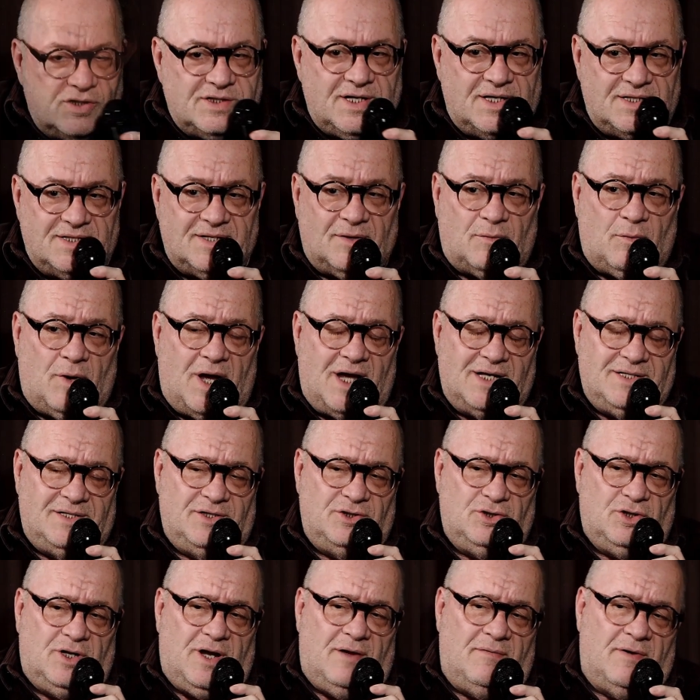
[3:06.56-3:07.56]
no senza
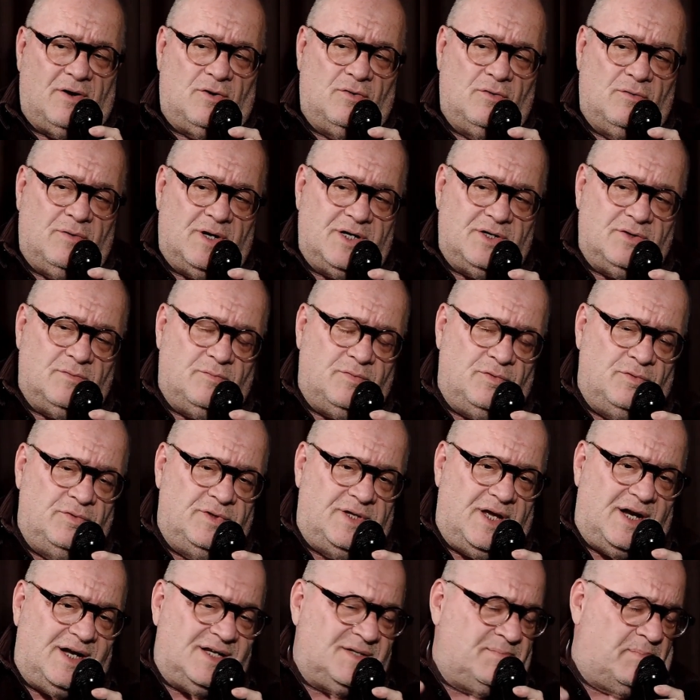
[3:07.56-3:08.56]
quasi giocava con quattro
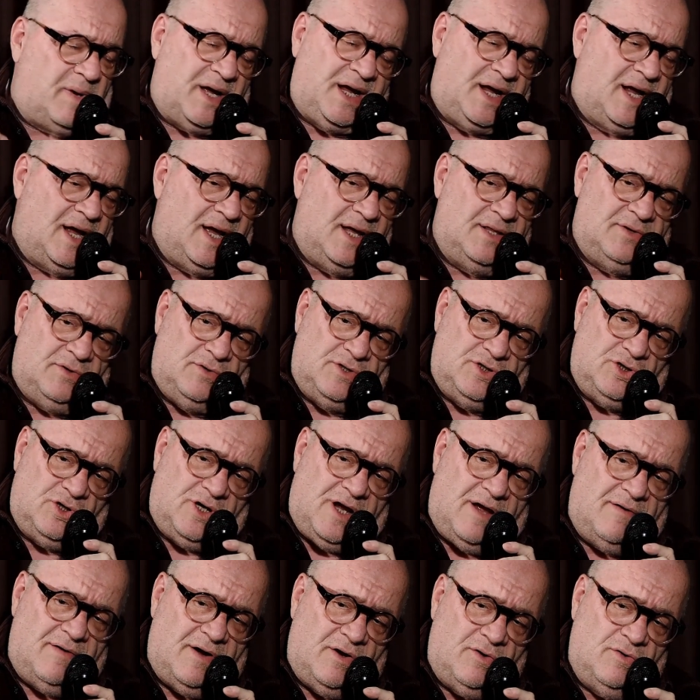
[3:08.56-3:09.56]
punte era spaccato e
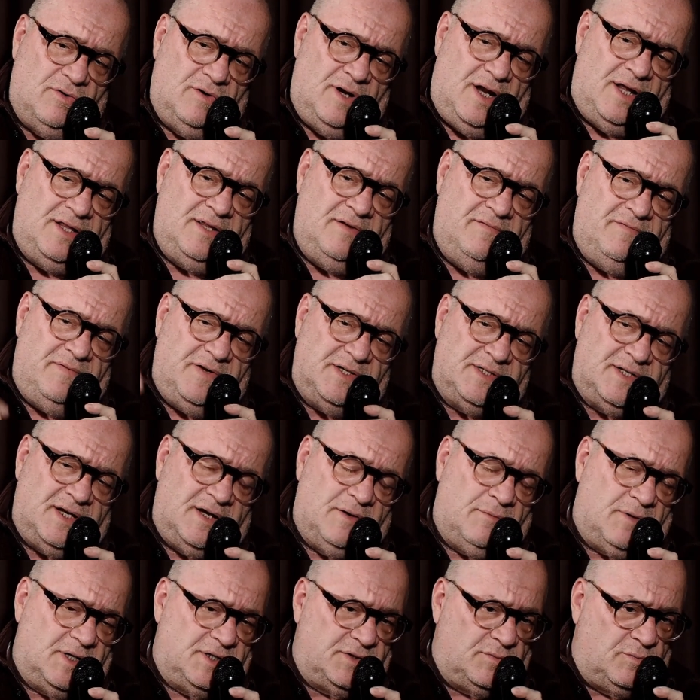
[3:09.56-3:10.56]
giocava con la
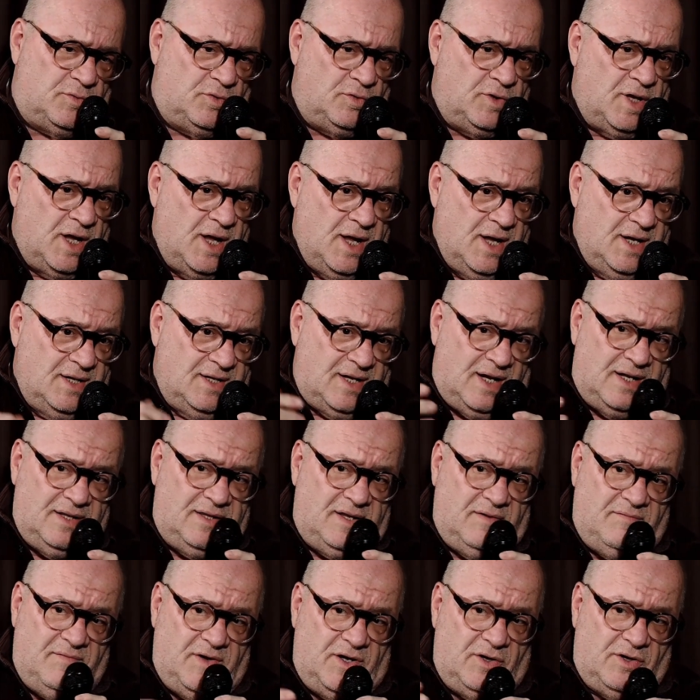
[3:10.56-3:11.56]
difesa di quattro punti
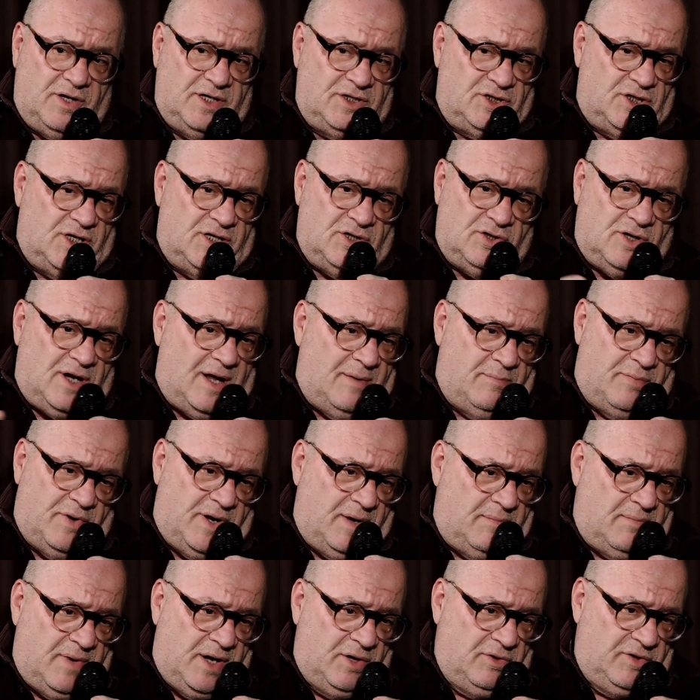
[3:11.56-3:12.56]
tant'è vero che il centrocampo
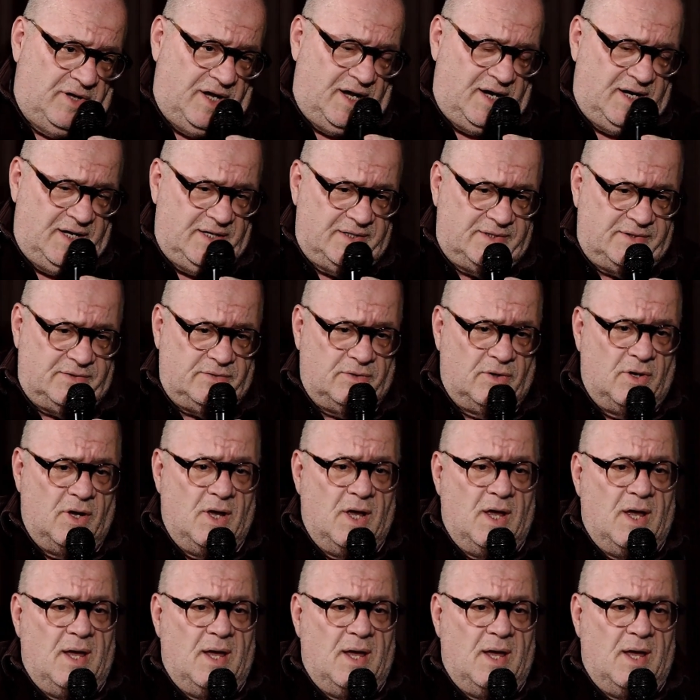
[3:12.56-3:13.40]
era a mano dell'Arezzo